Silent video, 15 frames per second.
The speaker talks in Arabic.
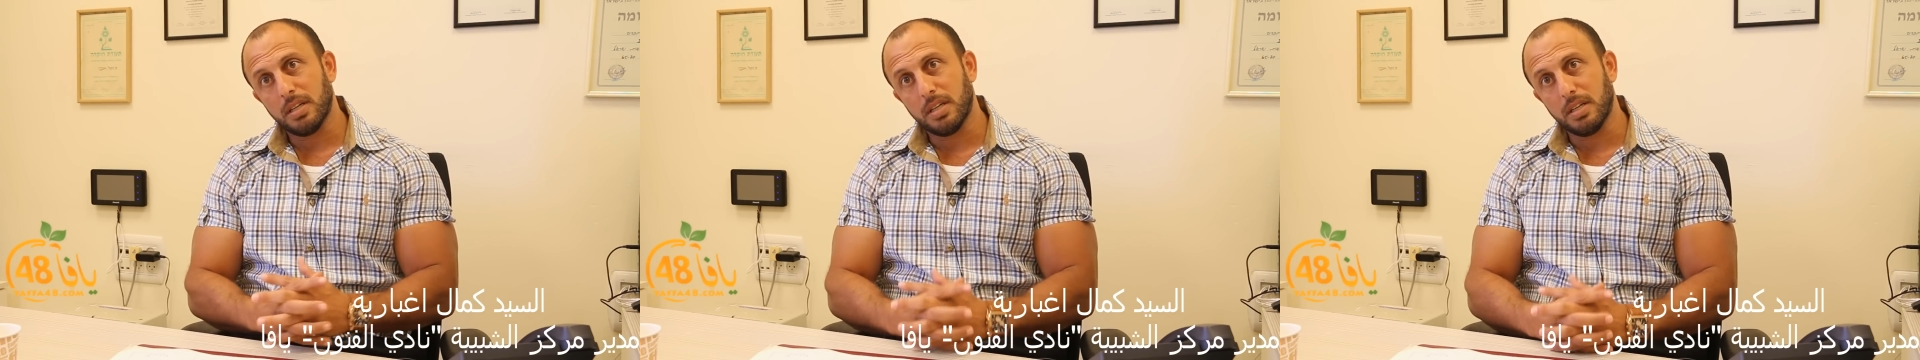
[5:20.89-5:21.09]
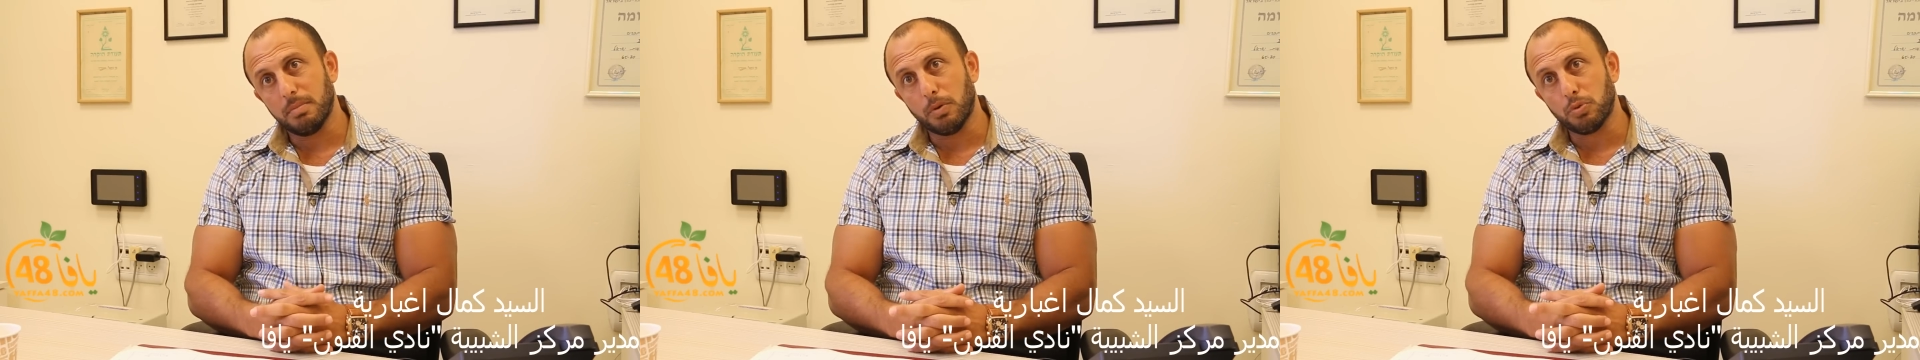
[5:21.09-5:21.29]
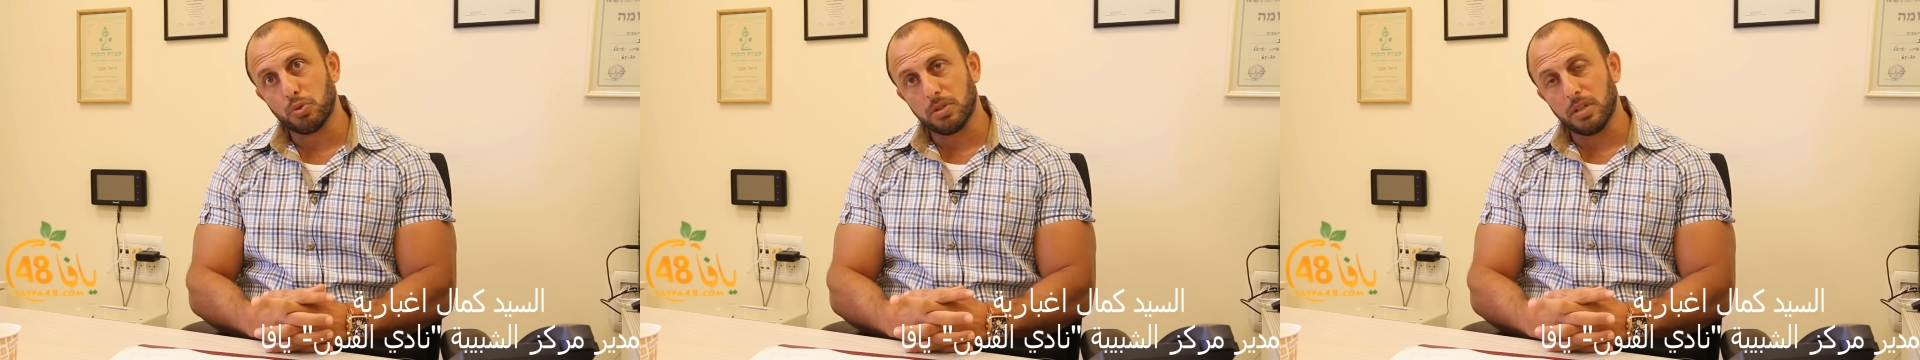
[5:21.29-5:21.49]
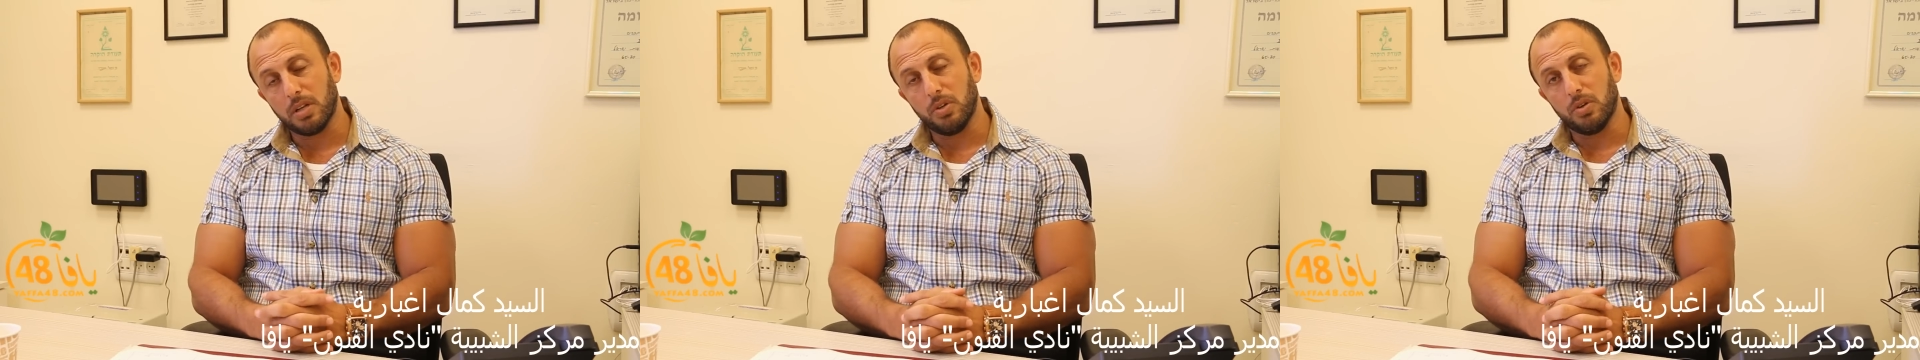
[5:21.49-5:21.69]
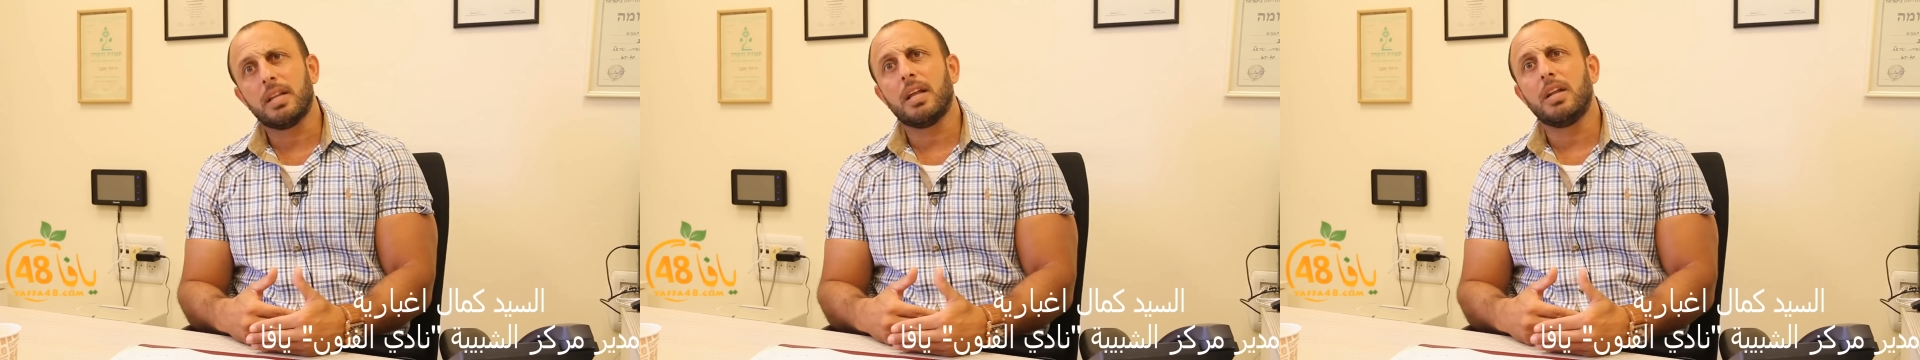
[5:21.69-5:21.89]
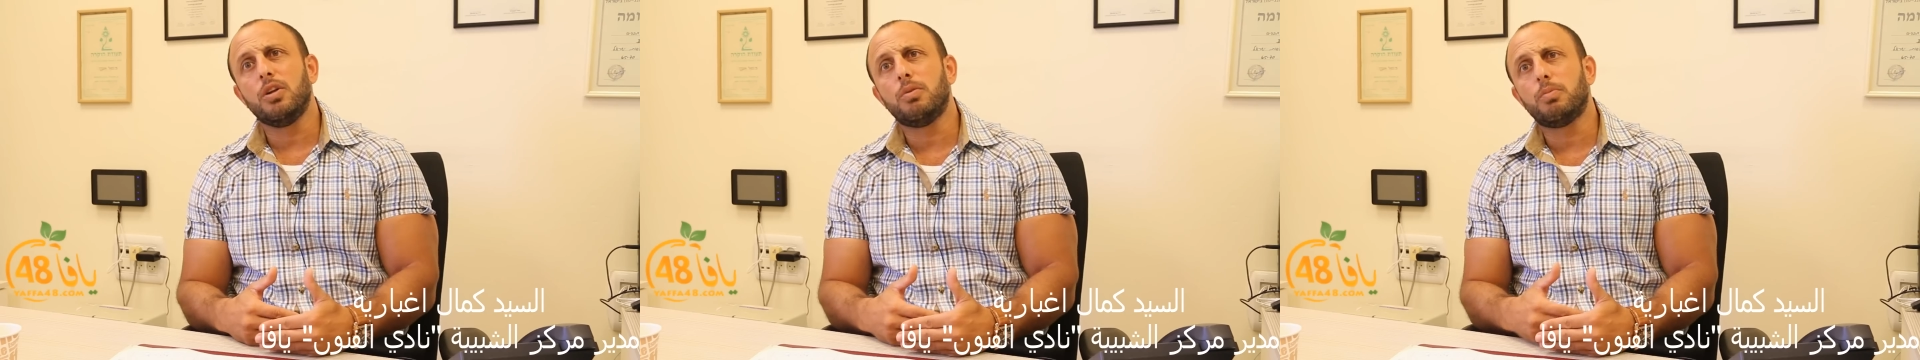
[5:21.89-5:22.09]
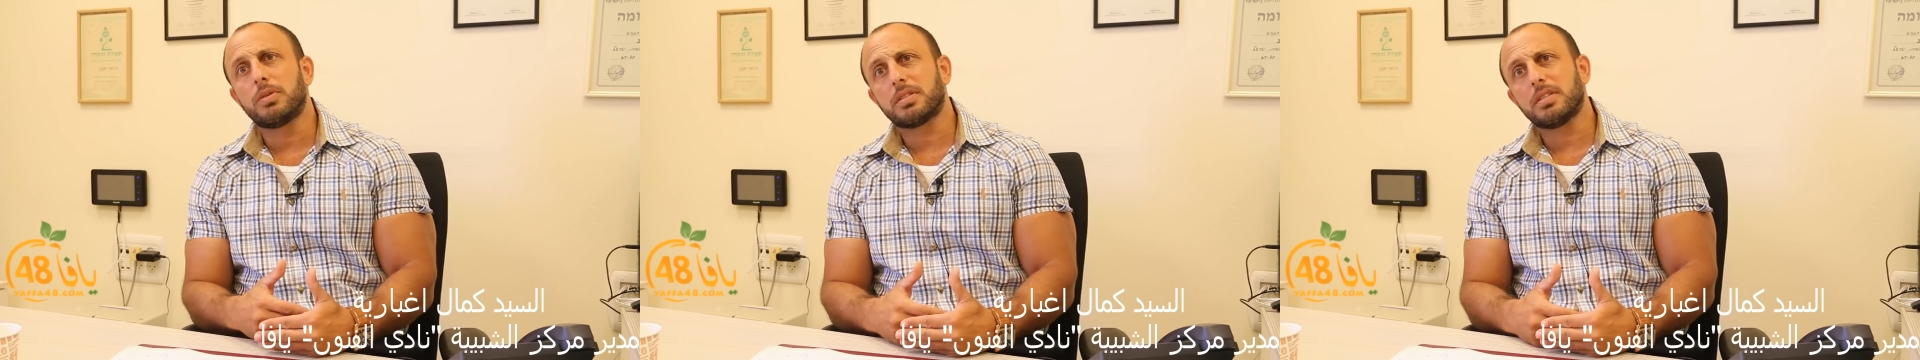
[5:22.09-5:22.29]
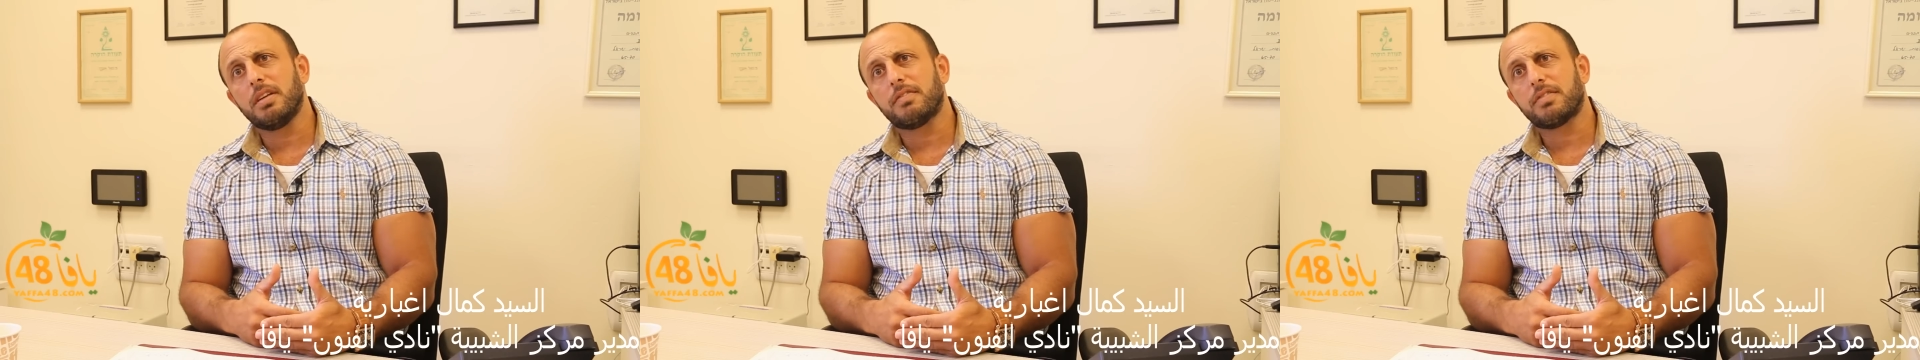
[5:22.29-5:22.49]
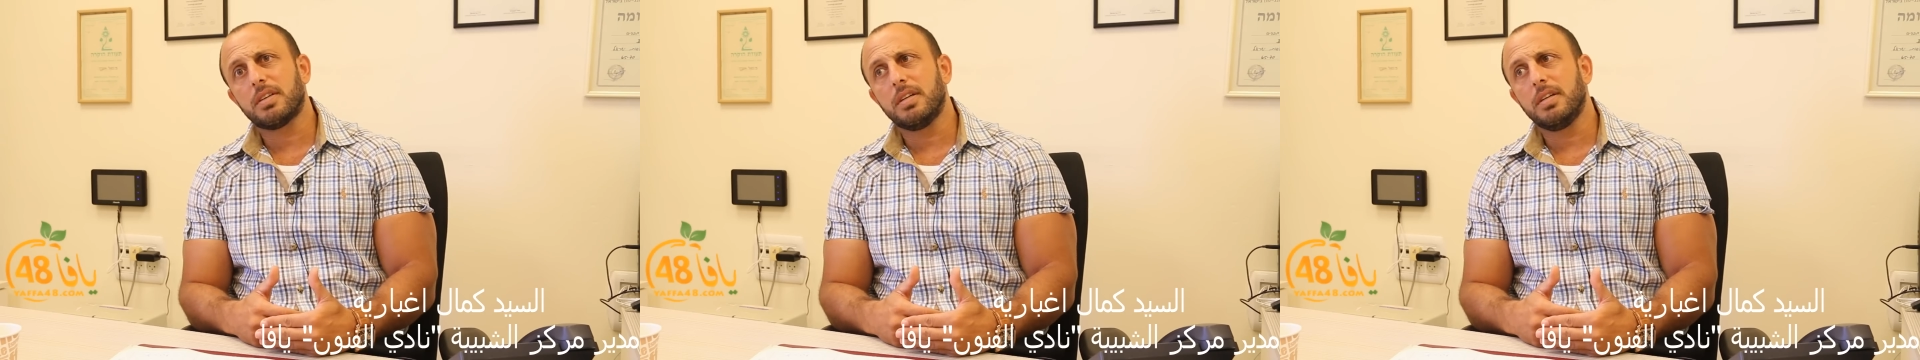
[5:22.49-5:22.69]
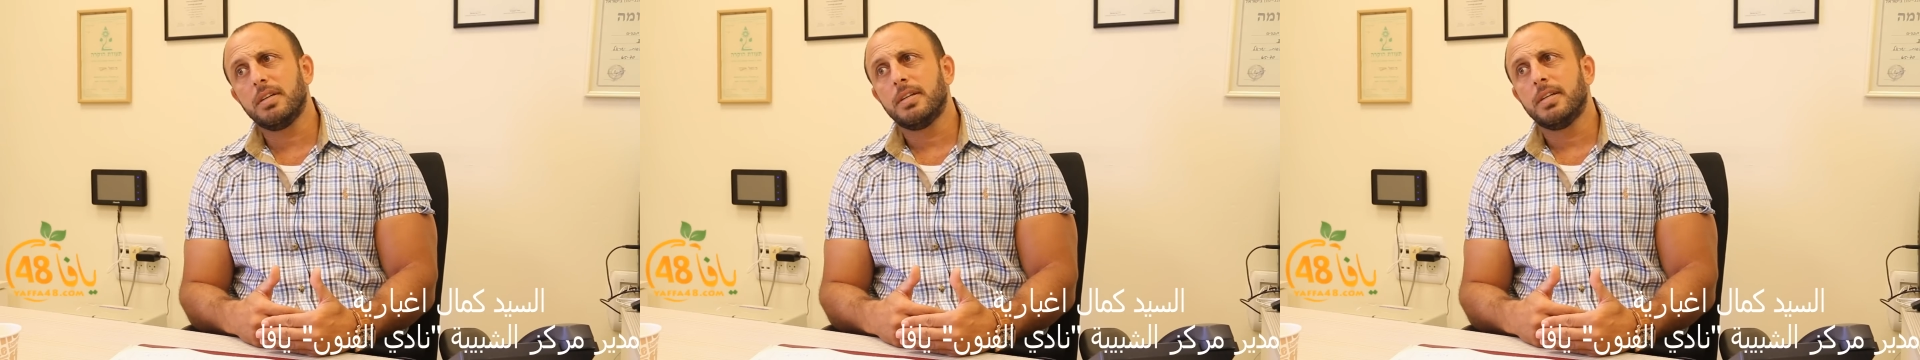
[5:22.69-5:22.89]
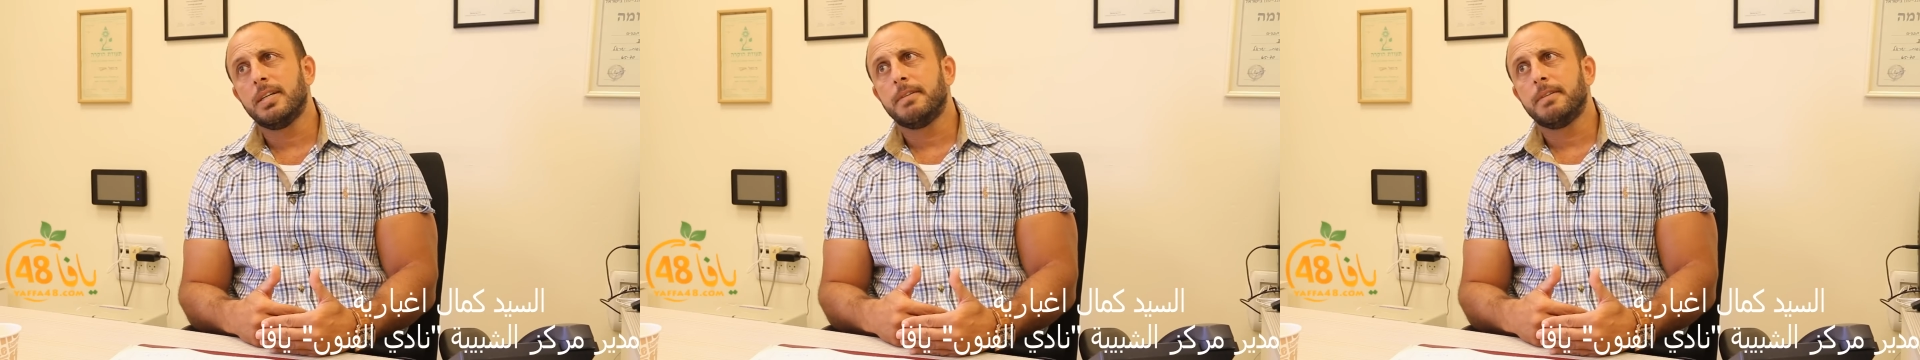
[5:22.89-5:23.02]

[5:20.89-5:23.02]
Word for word: إيه، موجوده اليوم انا اليوم وظيفتي